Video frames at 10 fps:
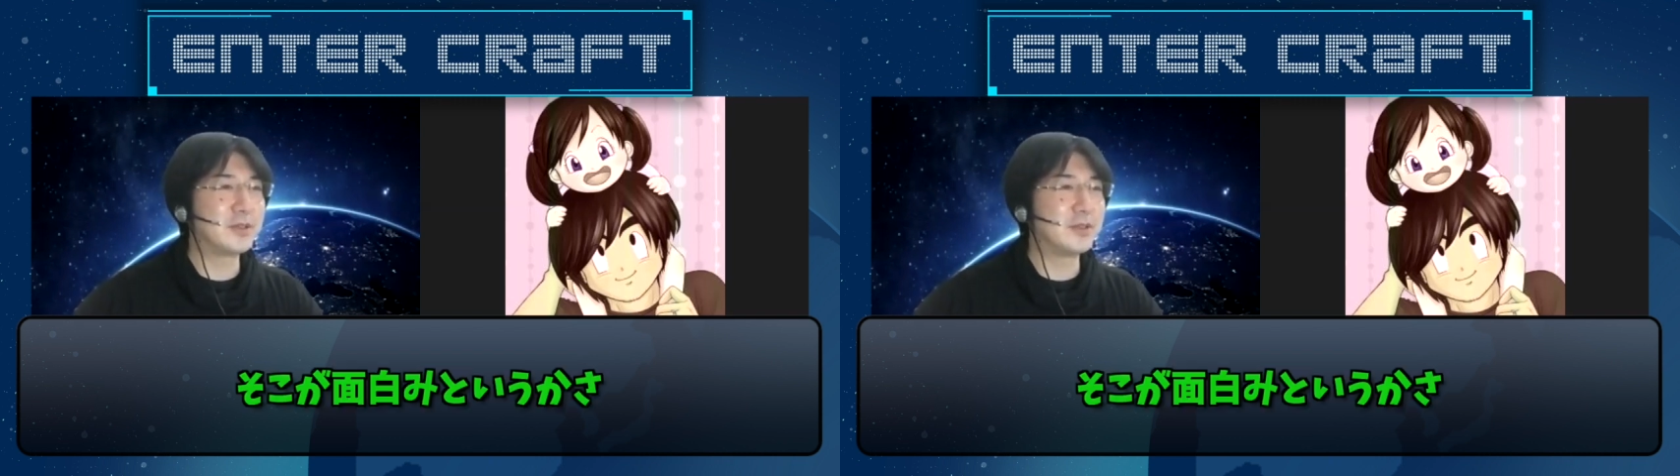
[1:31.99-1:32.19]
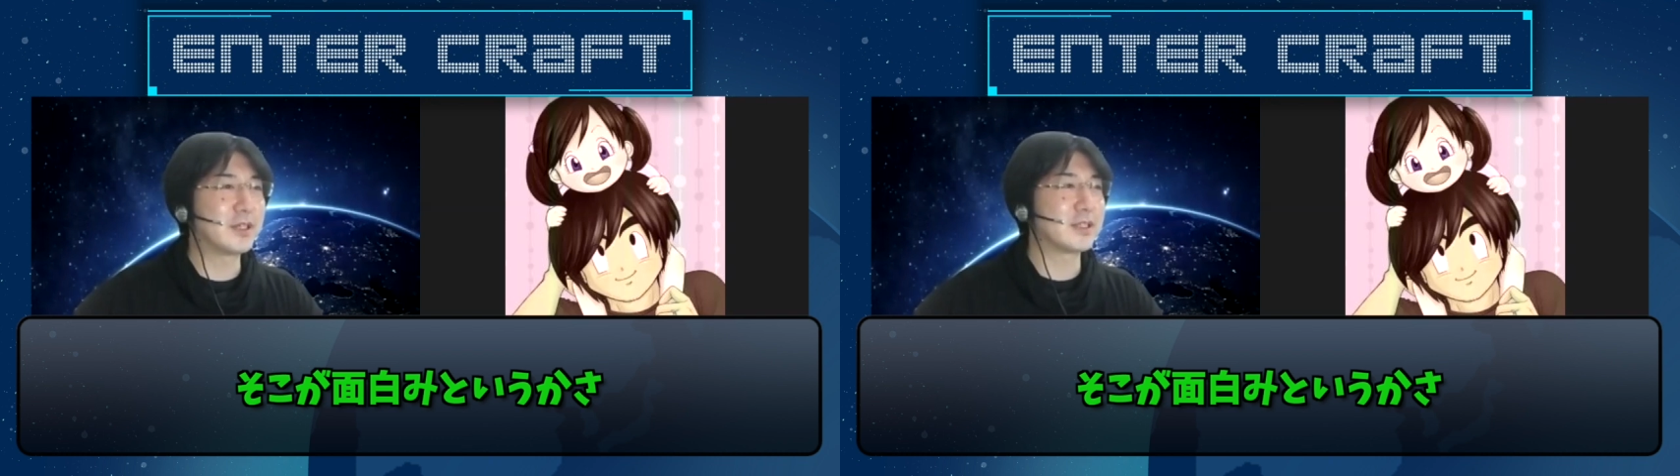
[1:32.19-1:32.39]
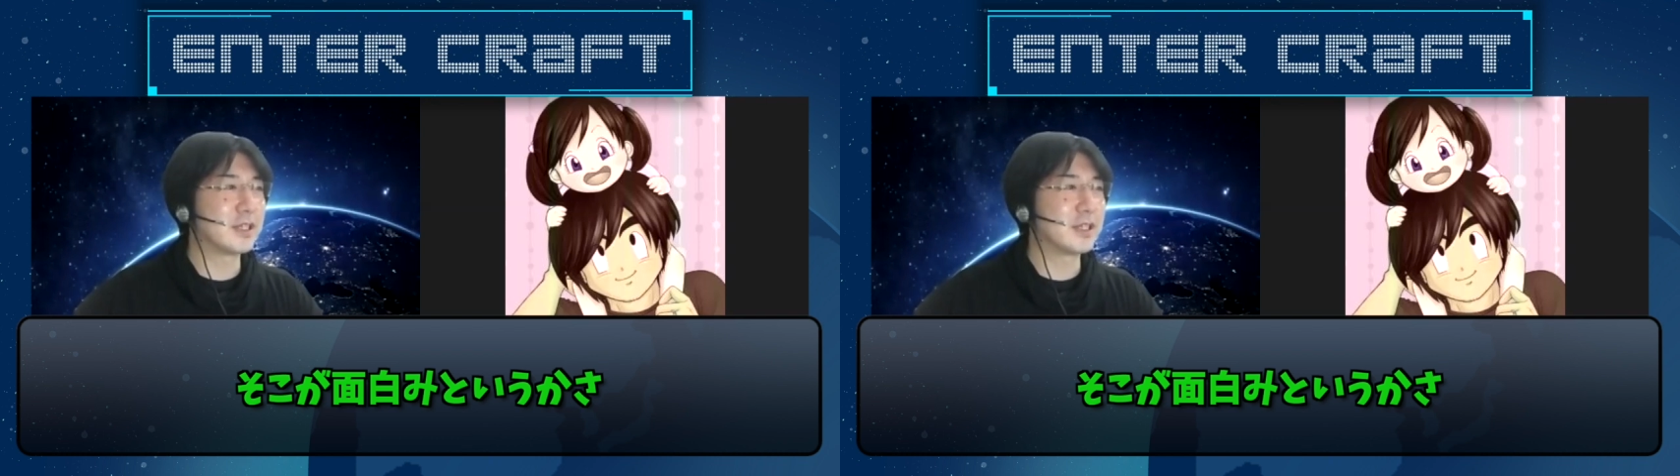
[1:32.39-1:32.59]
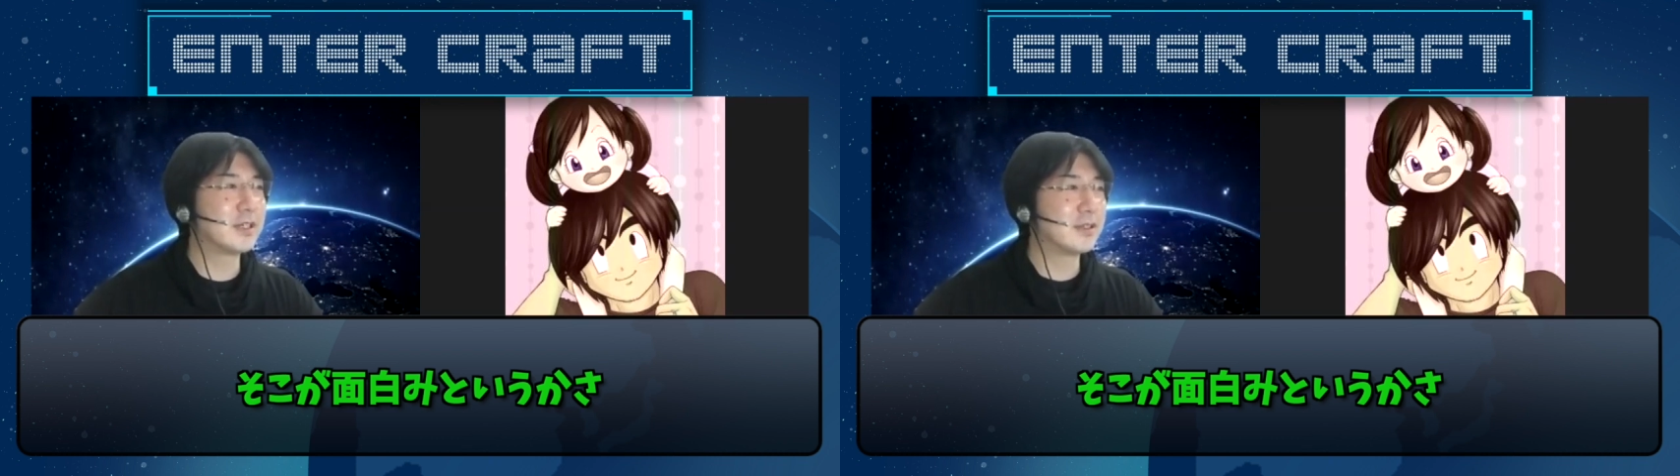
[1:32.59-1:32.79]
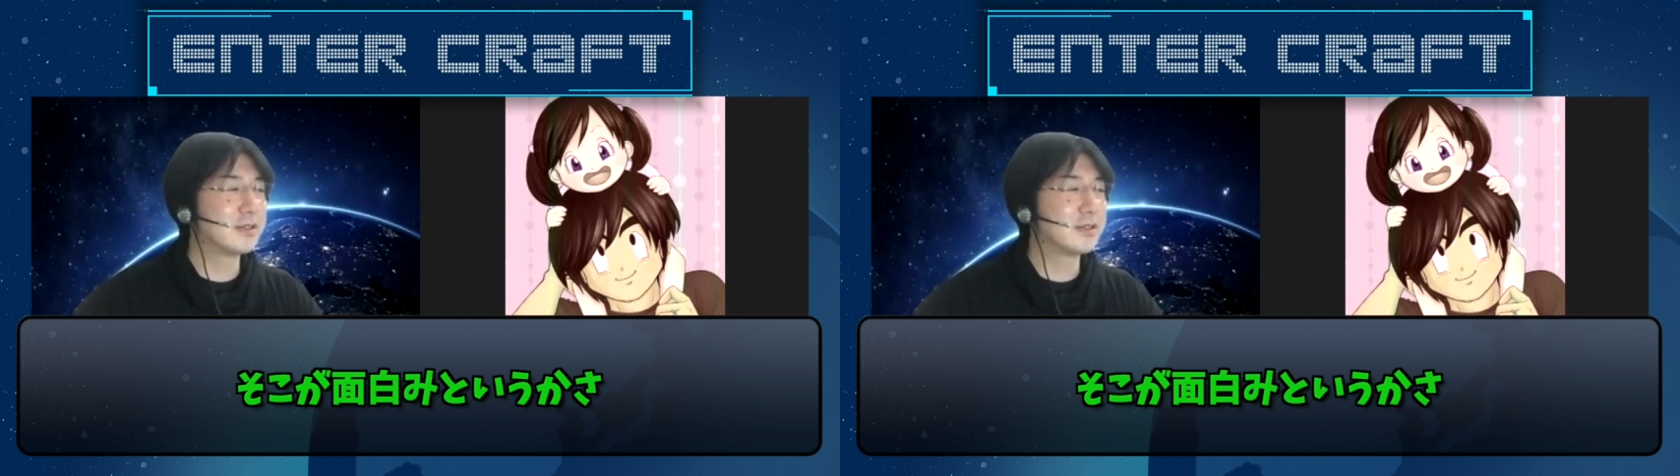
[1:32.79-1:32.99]
うかさ
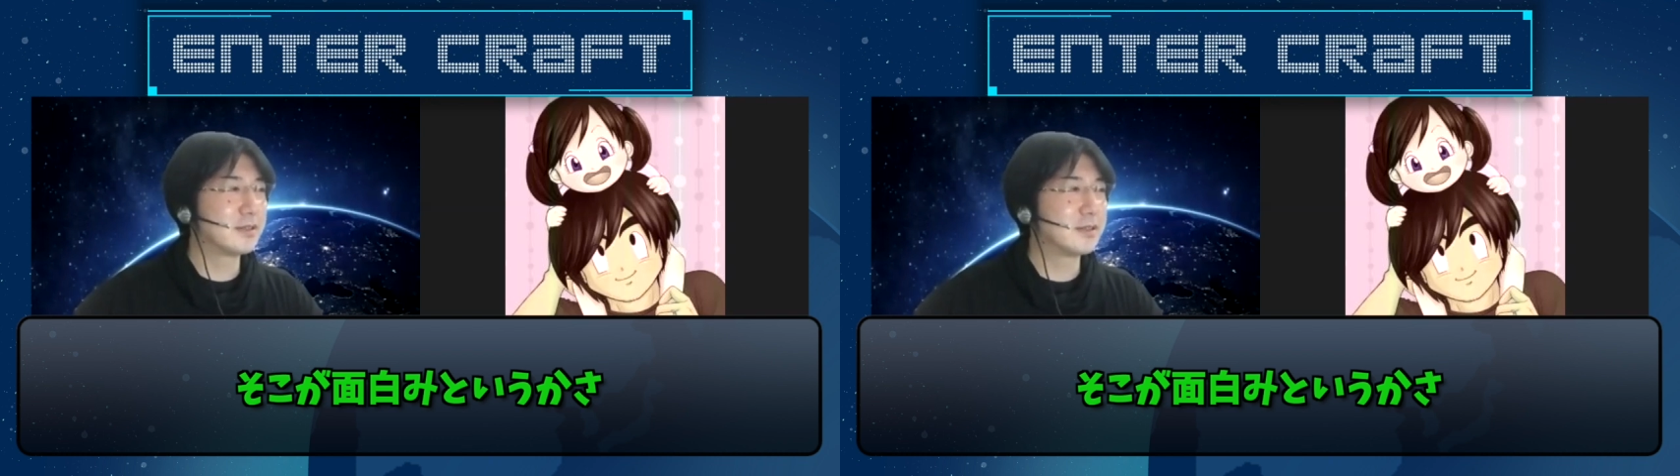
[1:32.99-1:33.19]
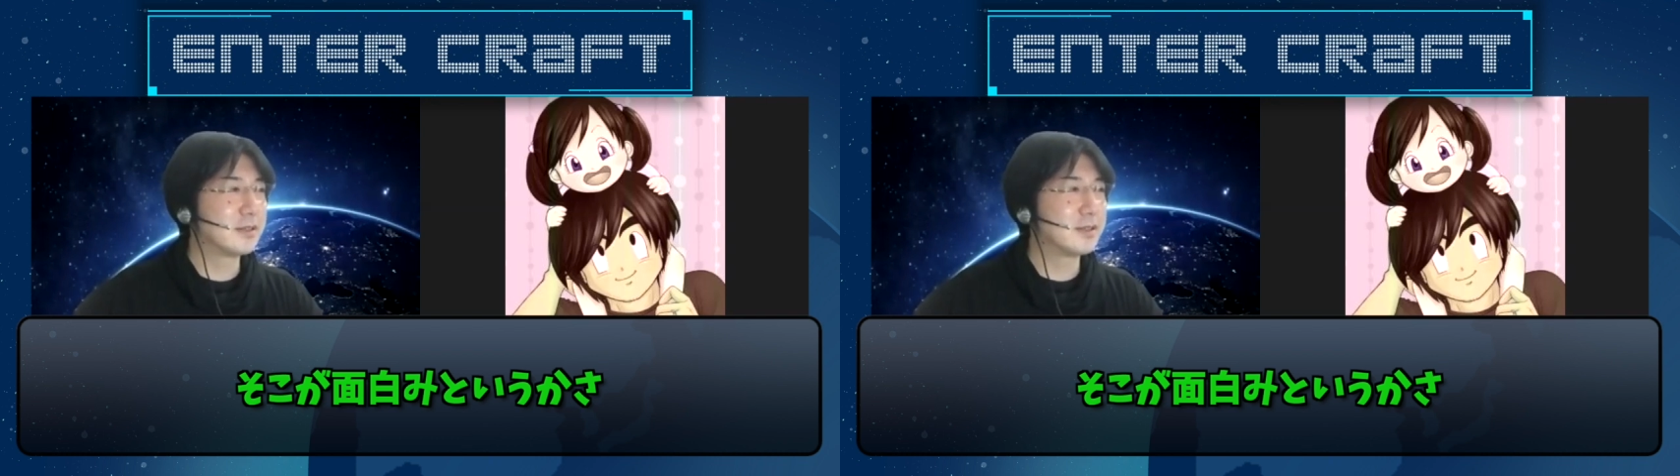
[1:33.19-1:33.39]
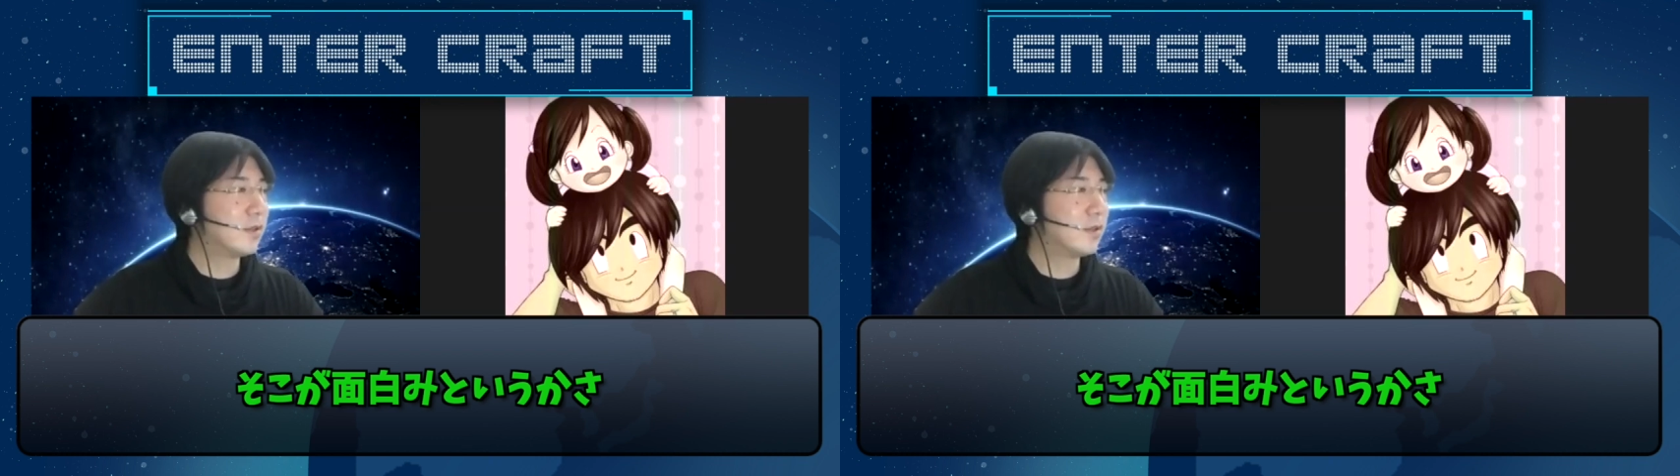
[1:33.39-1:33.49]
うん、